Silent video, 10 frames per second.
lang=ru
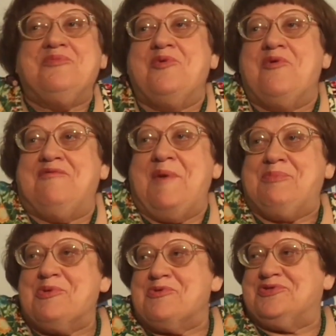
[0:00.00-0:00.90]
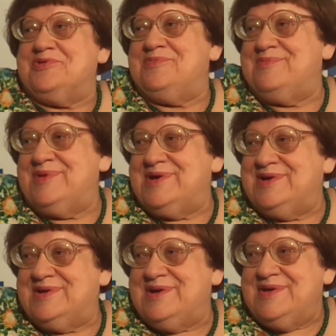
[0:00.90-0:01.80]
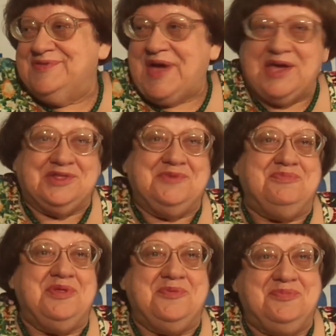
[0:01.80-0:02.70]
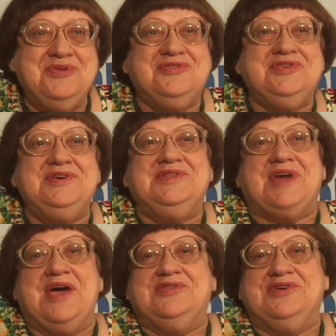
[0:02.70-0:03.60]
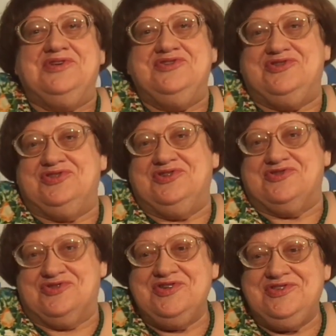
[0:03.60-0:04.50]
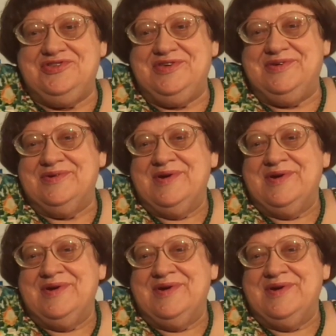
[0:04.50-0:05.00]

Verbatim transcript: по вопросам тайной переписки, тайной личной жизни –